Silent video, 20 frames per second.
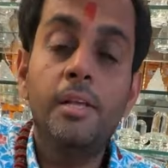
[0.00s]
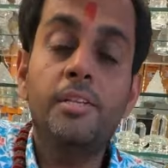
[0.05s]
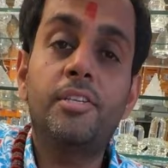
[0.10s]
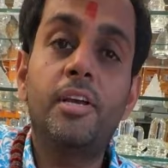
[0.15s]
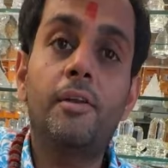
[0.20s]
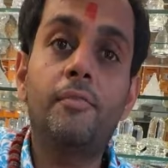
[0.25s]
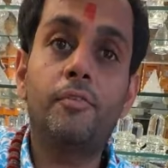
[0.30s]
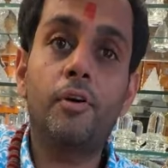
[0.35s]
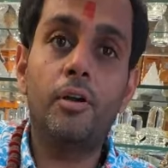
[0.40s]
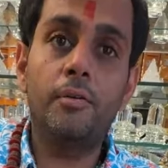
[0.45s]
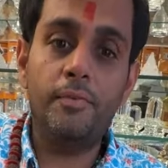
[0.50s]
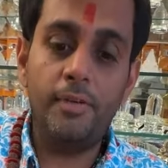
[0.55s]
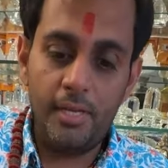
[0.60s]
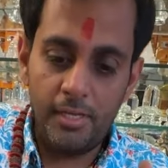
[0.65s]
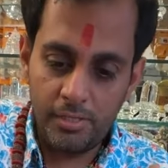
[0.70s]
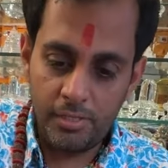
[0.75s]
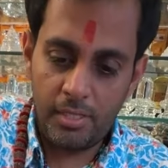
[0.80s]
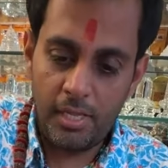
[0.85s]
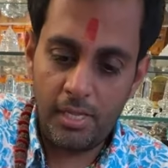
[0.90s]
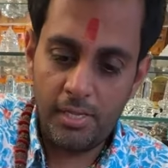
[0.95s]
सेल्फ
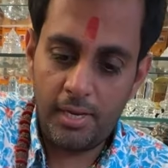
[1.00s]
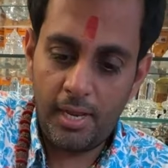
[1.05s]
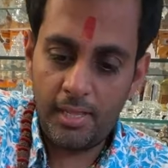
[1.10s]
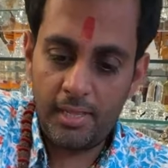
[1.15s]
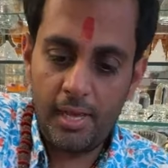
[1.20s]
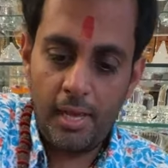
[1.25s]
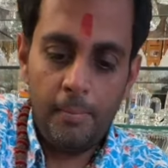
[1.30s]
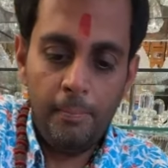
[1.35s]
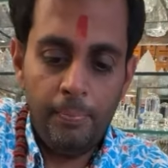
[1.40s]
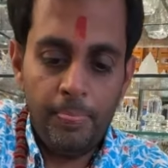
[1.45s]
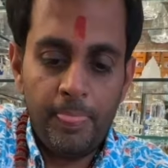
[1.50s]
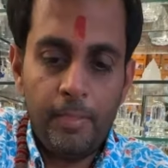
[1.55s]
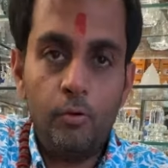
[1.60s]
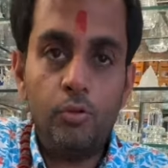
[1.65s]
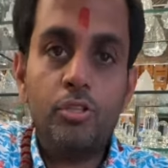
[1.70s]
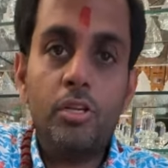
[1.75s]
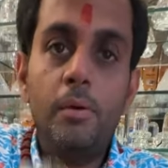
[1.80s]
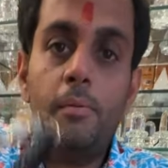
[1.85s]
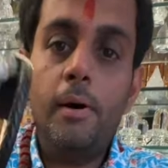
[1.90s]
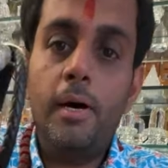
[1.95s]
कॉन्फिडेंस तेज रहता है
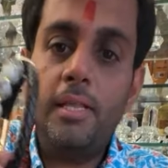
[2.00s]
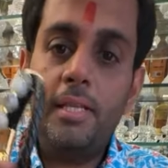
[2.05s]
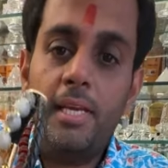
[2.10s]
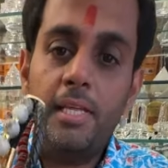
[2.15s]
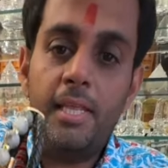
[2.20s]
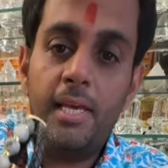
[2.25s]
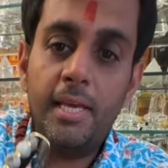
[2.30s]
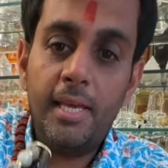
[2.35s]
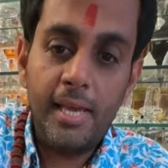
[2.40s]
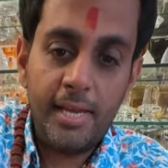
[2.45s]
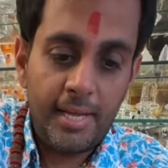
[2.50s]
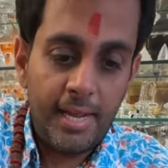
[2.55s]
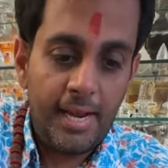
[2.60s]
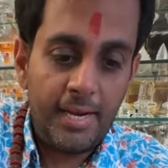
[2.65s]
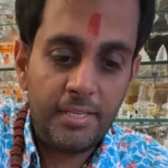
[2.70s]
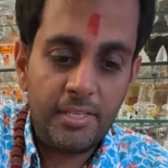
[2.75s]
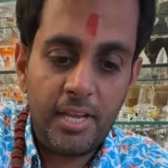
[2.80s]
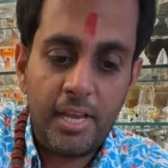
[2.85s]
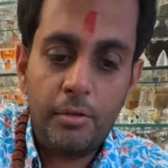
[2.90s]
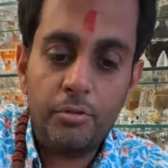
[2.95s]
उसके बाद ये देखिए
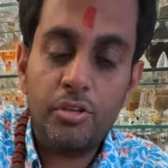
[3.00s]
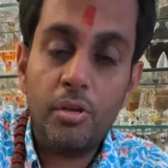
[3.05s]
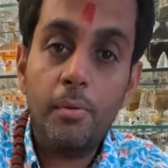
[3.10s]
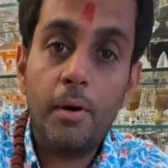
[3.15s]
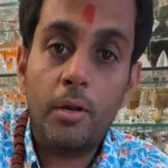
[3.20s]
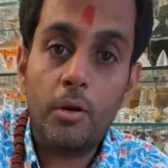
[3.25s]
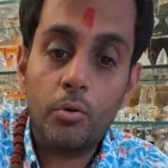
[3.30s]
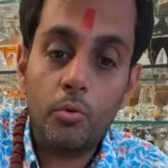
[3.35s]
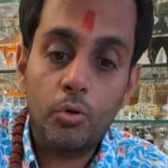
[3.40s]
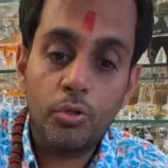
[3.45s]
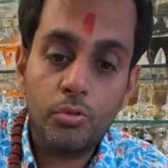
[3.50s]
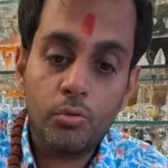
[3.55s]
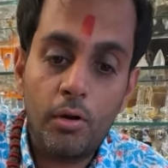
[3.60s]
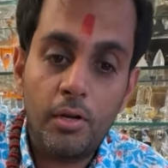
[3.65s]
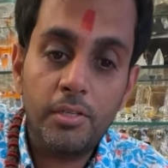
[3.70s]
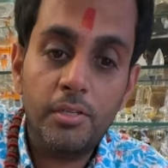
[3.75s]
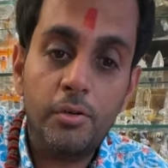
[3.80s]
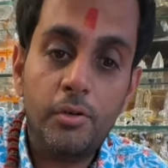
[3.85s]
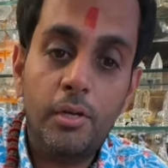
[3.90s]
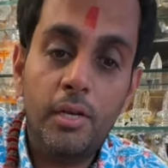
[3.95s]
कैट साई उसके बाद रोज़
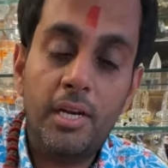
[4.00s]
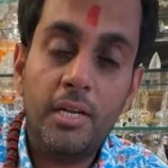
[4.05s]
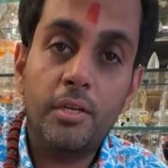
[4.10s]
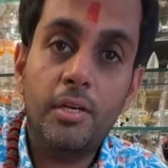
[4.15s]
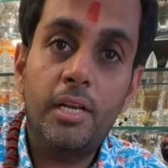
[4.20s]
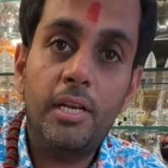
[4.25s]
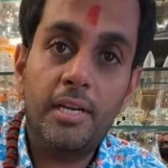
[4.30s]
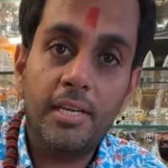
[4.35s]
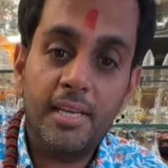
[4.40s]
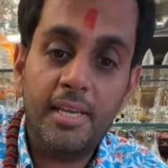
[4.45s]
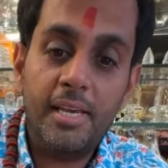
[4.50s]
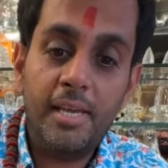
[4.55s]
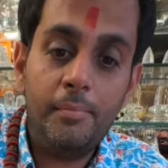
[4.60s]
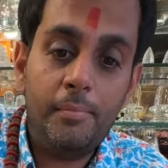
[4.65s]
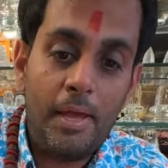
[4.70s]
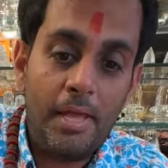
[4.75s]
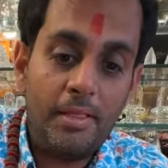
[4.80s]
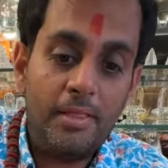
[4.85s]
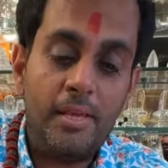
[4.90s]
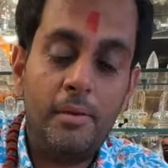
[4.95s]
क्वार जो लड़के लड़कियाँ
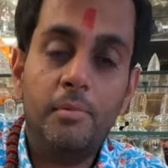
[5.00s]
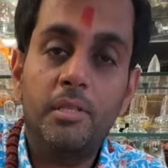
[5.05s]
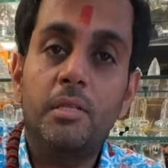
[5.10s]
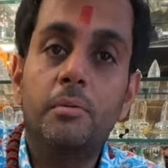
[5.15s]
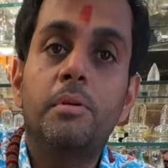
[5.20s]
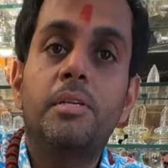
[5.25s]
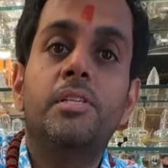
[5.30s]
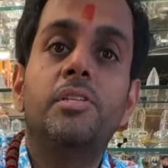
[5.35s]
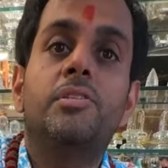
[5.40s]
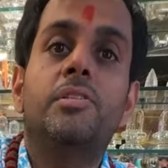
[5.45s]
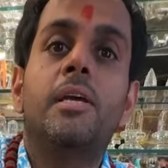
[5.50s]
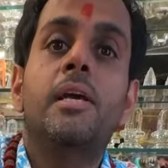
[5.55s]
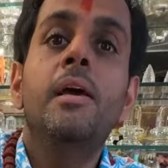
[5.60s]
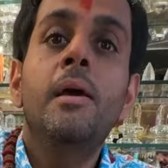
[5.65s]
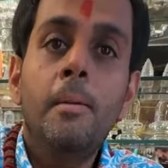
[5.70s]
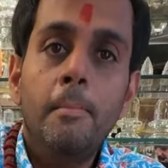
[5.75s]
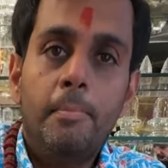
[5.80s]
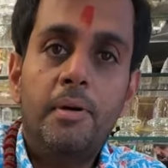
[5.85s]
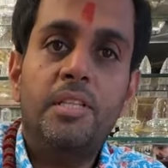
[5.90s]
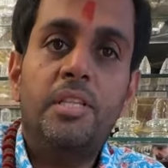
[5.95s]
पहनते हैं मतलब जिससे
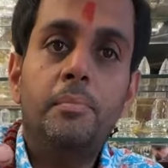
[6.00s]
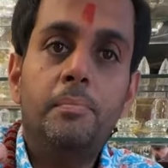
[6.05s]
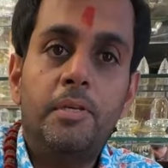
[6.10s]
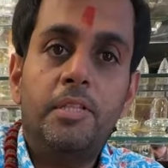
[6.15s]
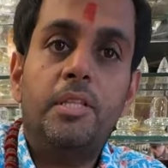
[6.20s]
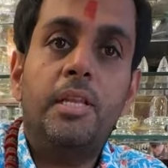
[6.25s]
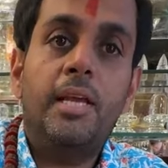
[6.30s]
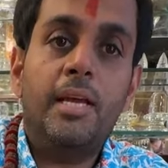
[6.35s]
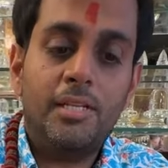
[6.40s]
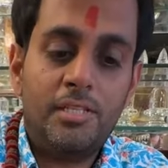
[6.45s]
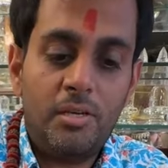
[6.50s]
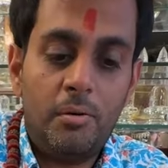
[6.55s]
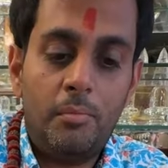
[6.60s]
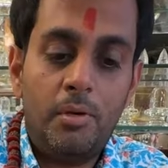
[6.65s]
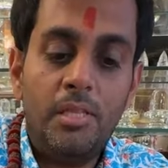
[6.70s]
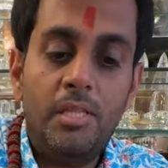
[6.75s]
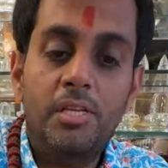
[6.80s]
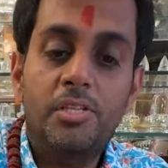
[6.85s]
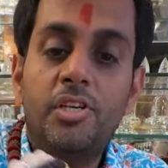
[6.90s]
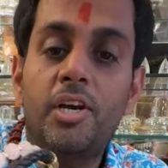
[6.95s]
पति पत्नी का
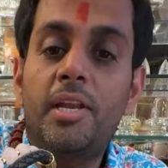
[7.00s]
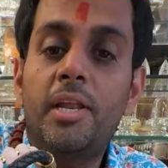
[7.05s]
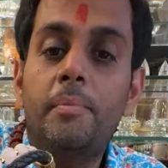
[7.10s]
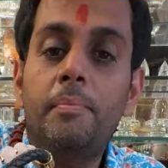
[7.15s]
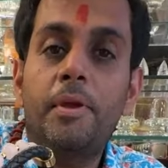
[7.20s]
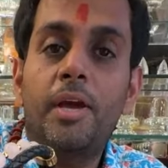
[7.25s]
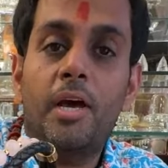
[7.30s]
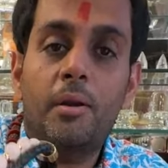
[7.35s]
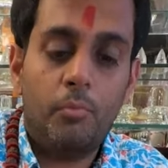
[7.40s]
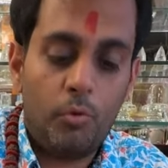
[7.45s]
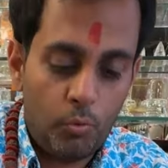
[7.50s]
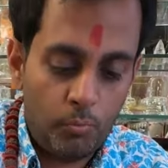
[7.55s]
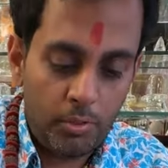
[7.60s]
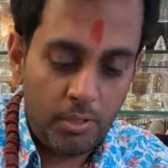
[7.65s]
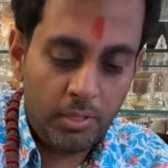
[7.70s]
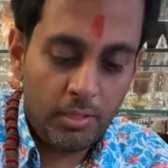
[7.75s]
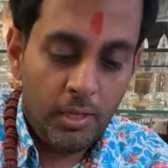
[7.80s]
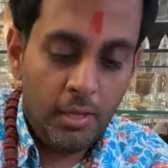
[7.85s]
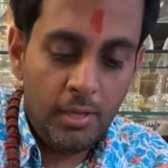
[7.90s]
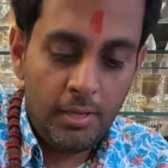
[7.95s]
संबंध अच्छा रहे प्यार
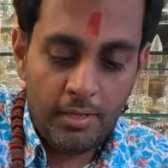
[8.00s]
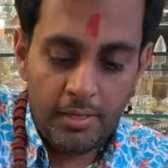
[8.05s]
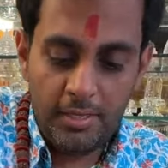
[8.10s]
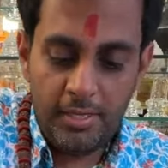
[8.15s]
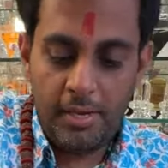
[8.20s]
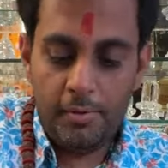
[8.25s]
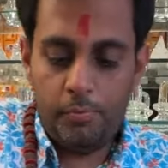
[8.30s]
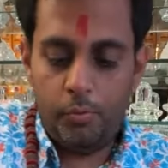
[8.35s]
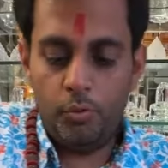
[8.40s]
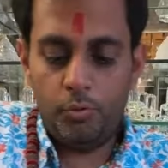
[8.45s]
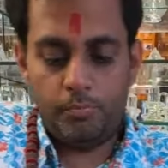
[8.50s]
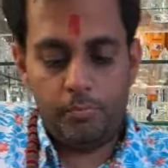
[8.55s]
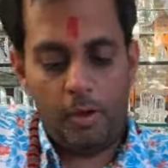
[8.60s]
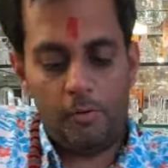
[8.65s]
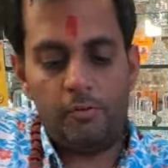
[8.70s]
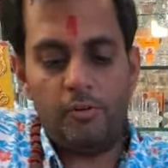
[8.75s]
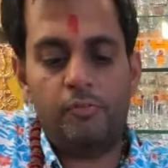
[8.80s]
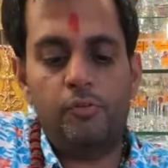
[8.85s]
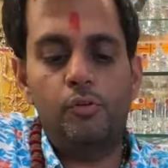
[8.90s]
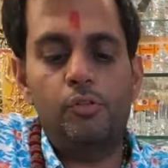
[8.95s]
मोहब्बत ये बहुत
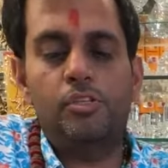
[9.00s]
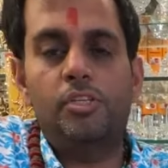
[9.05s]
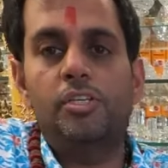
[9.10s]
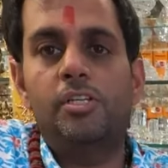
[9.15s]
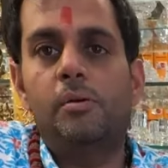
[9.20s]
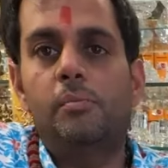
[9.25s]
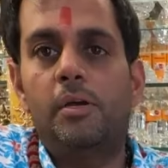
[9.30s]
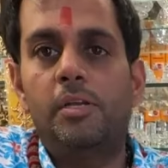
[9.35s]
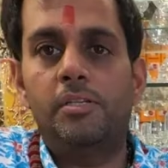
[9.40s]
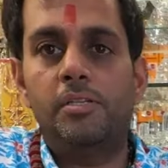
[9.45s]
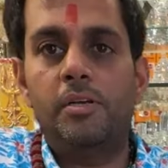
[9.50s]
पावरफुल चीज़ है भाई